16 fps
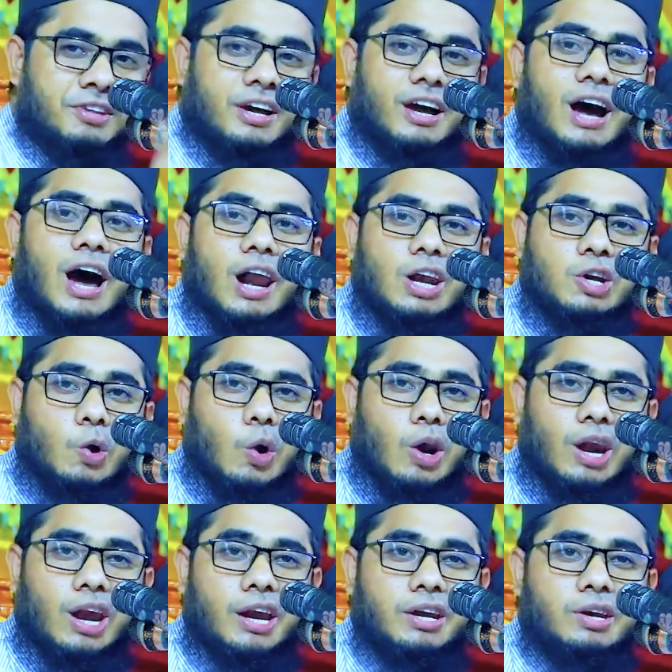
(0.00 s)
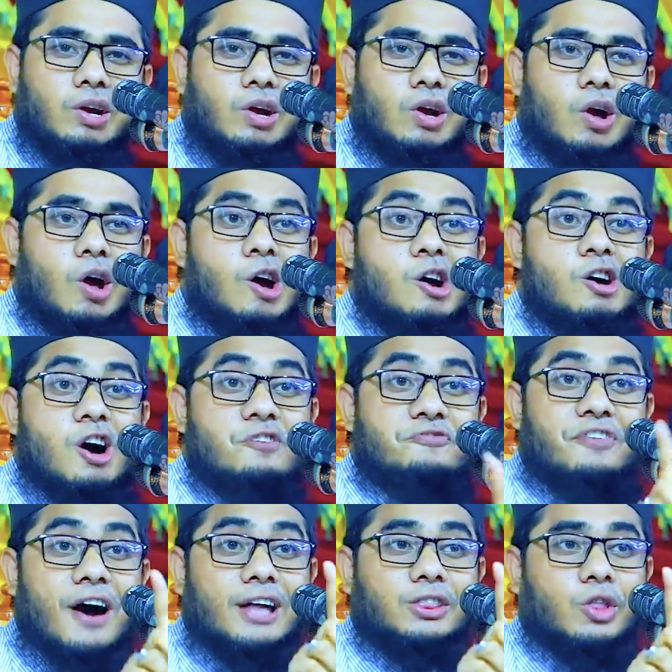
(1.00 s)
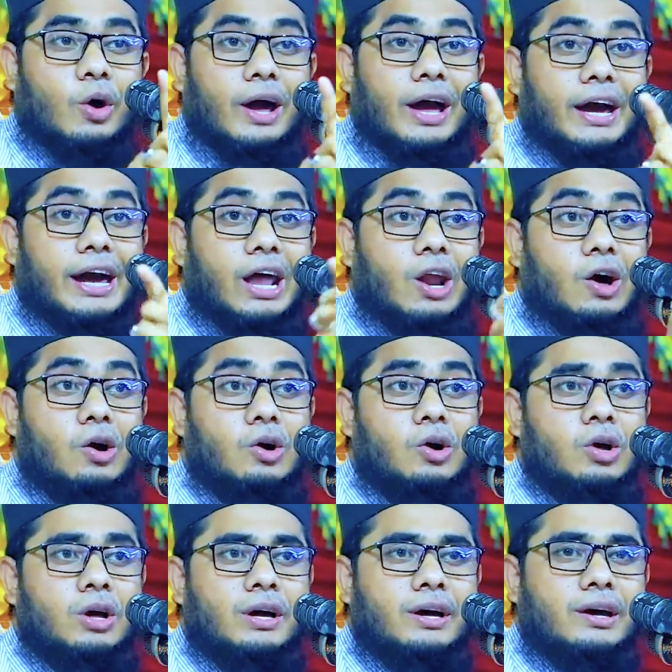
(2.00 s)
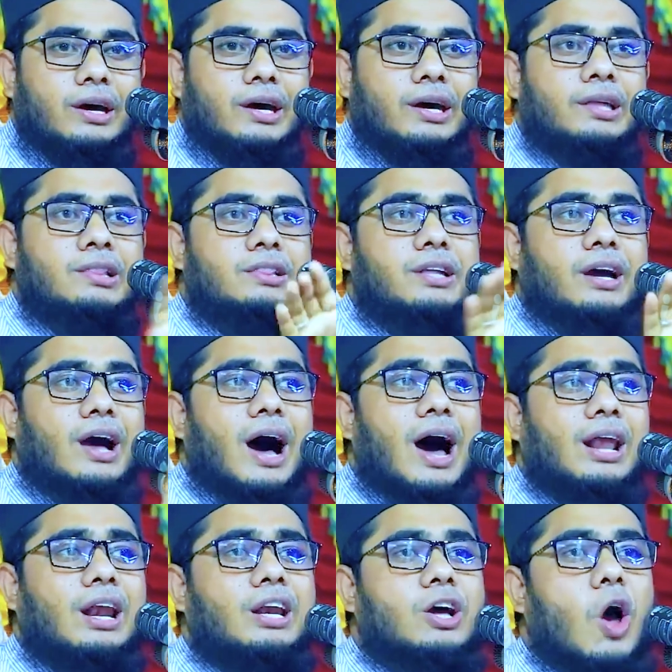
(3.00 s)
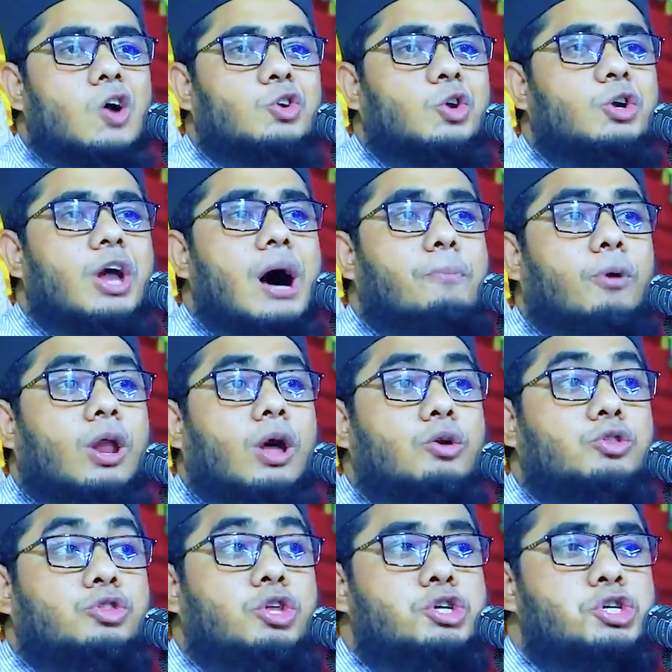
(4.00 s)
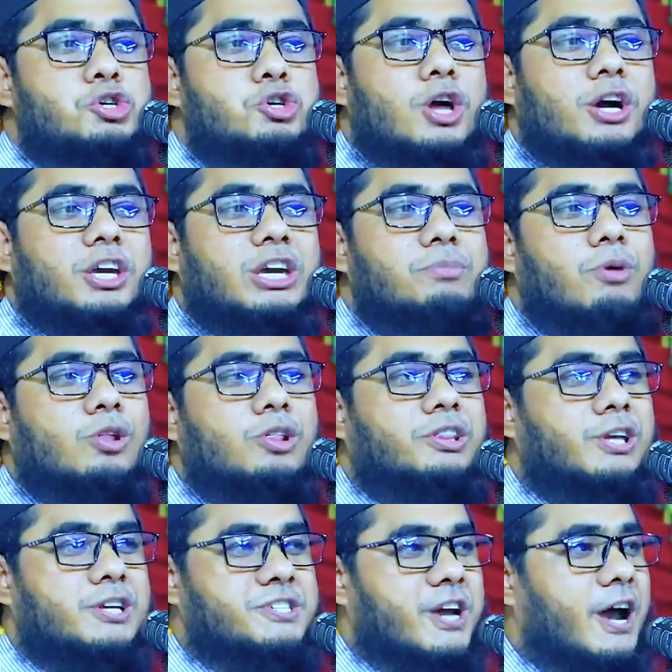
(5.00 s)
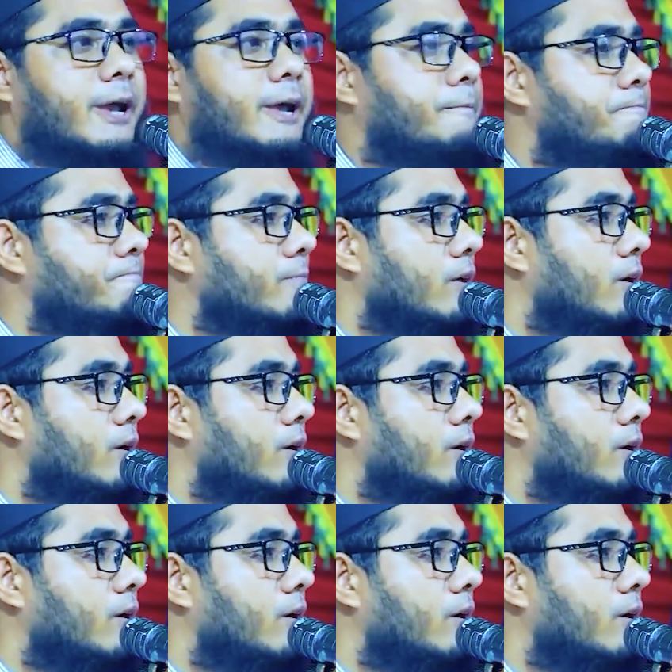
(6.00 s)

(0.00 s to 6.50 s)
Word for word: ইন্তকাল করলেন অফাত হয়ে গেল ইন্তেকালের ঘটনা বলা উদ্দেশ্য না কি বলতে চাই